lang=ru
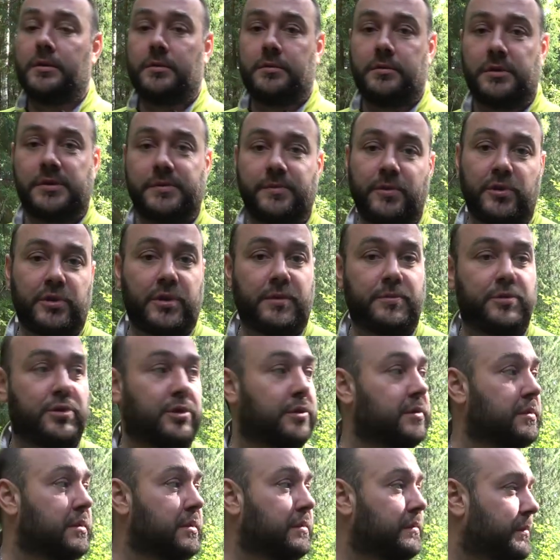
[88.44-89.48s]
Ну, смотрим,
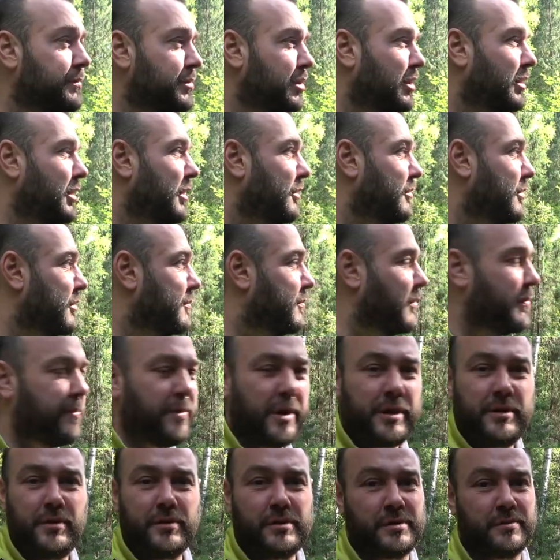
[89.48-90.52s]
что здесь вообще такое
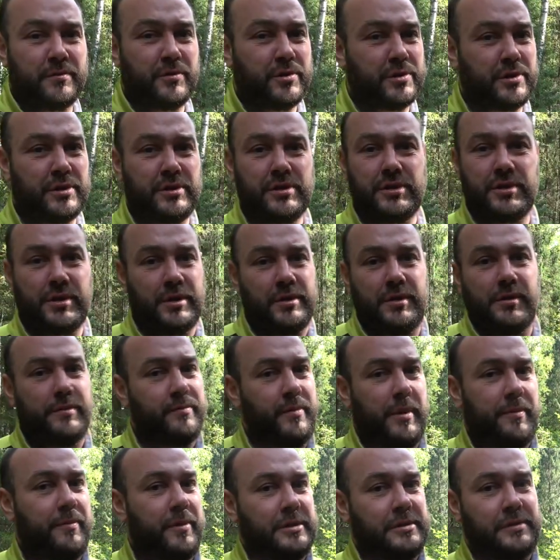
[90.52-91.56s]
попадется. Может же
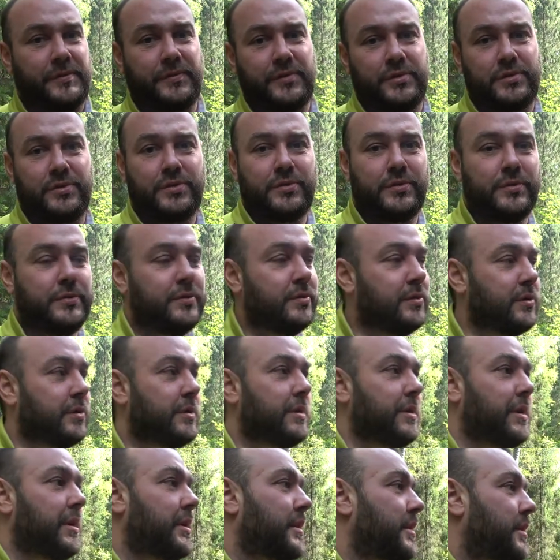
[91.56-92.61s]
попасться все что
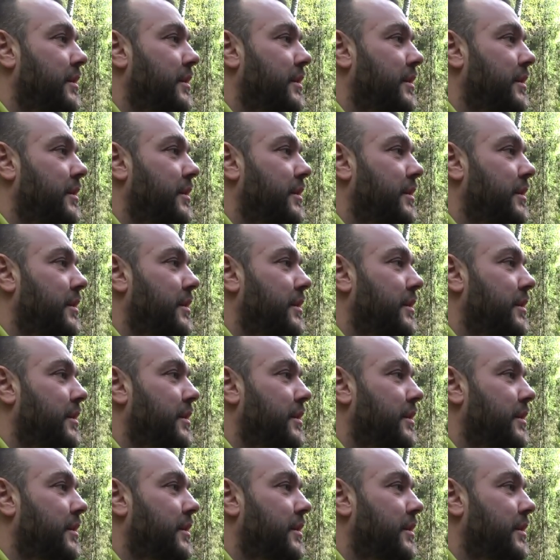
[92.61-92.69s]
угодно.